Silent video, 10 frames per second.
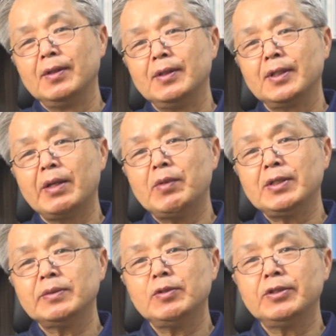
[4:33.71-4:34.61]
이렇게
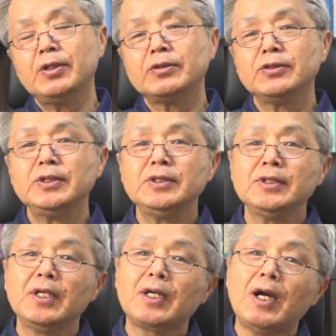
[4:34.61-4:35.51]
말씀을 드렸더니
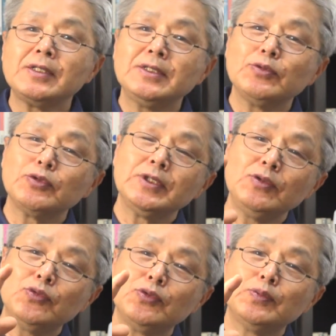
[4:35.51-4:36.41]
이제 같이
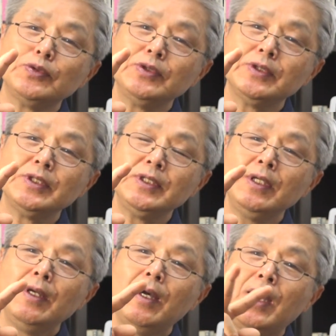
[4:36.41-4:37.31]
오신 두 분들이
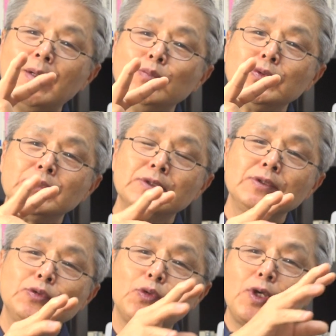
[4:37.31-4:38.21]
한
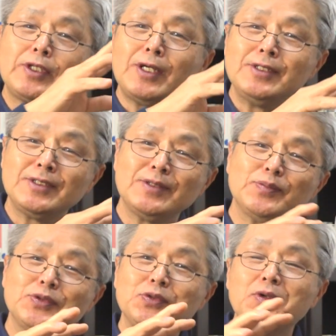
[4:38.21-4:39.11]
분은 교회 다니시는
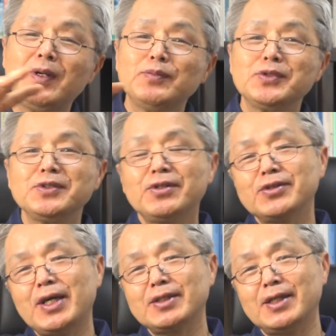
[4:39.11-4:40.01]
분이고 한 분은
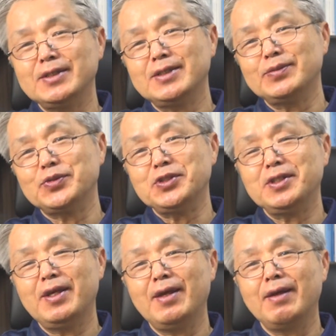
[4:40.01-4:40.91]
성당 다니시는
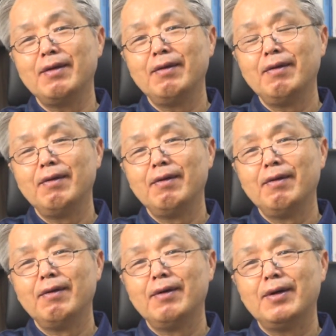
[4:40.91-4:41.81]
분인데
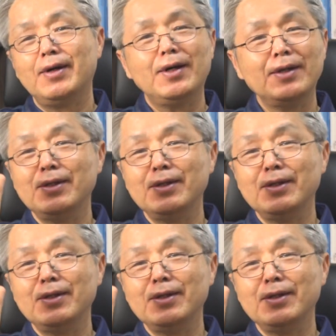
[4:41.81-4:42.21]
아,